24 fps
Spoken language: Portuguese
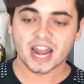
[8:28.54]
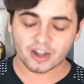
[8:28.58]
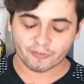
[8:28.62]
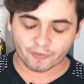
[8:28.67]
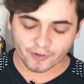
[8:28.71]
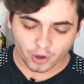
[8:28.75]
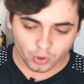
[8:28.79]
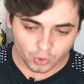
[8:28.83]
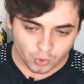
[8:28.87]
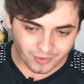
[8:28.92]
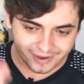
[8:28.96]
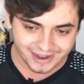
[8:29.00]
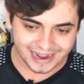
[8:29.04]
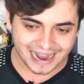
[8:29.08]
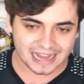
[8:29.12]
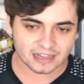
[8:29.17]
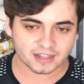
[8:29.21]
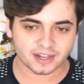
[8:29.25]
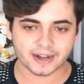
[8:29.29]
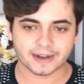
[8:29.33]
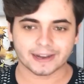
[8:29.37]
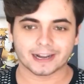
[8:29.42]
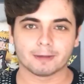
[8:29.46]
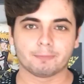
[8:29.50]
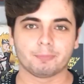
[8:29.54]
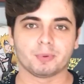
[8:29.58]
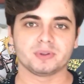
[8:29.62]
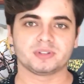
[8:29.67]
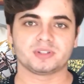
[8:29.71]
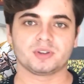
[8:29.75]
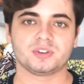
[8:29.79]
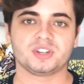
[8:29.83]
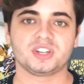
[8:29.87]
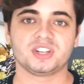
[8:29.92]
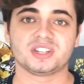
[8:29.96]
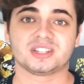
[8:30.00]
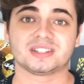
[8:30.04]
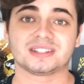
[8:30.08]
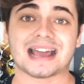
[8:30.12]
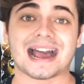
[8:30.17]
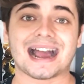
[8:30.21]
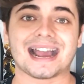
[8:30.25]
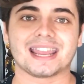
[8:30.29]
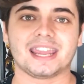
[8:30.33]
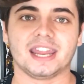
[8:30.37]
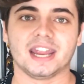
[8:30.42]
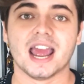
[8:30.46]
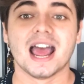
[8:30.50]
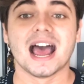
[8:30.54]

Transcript: Ele foi colocado naquela posição de destaque.